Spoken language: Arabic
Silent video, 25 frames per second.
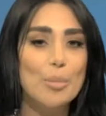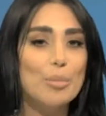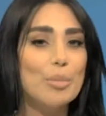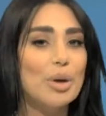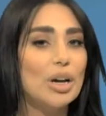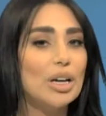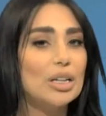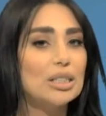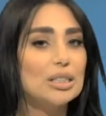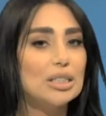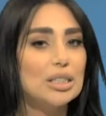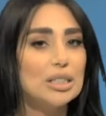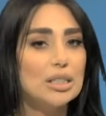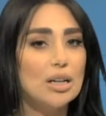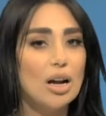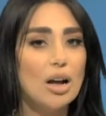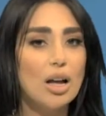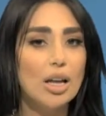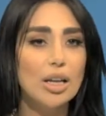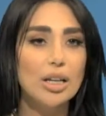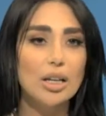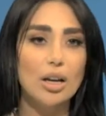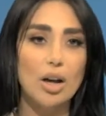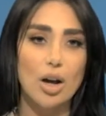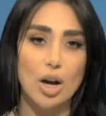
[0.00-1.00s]

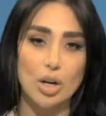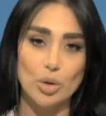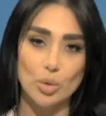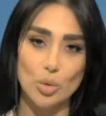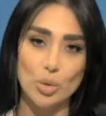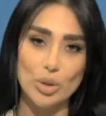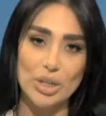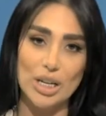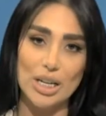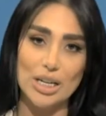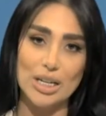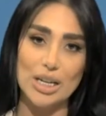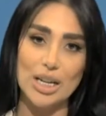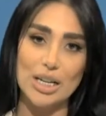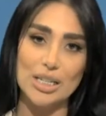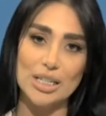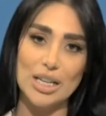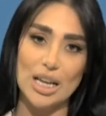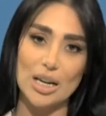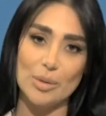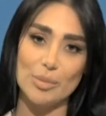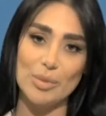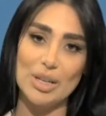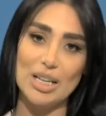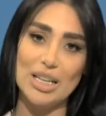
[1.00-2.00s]
باقتراح قانون
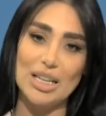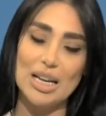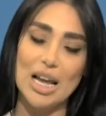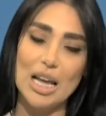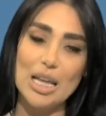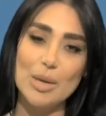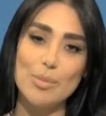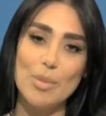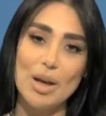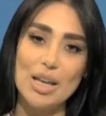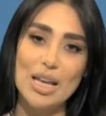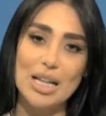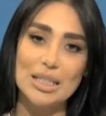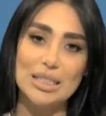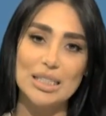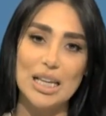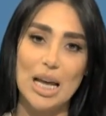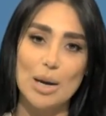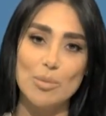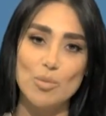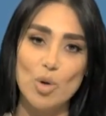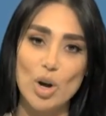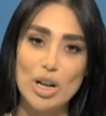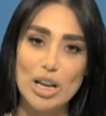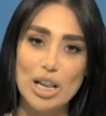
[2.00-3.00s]
يرمي إلى
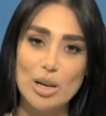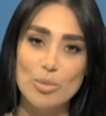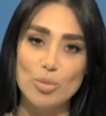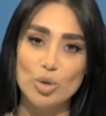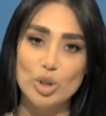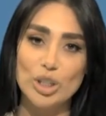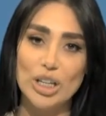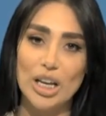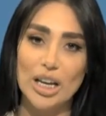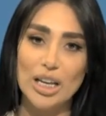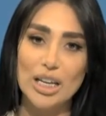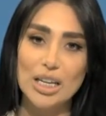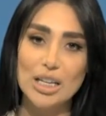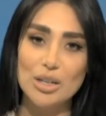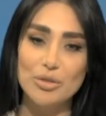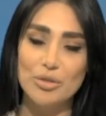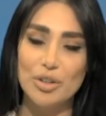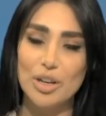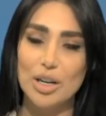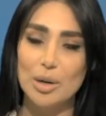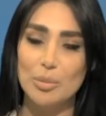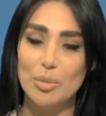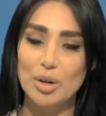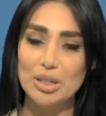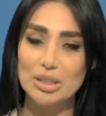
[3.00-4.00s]
حماية أموال المودعين
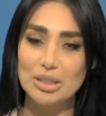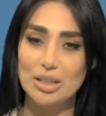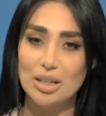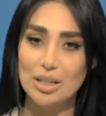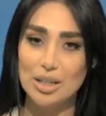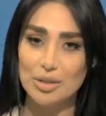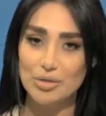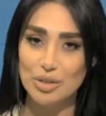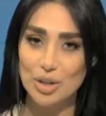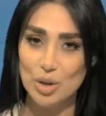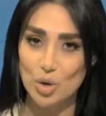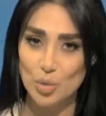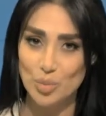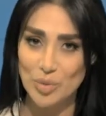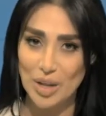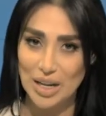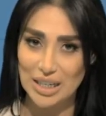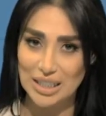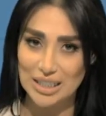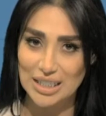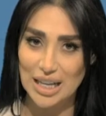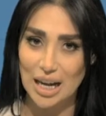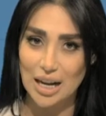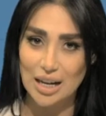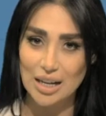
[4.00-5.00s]
في المصارف
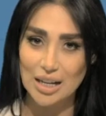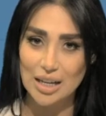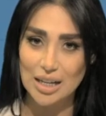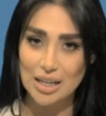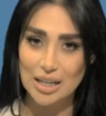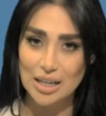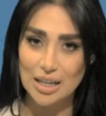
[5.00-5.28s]
اللبنانية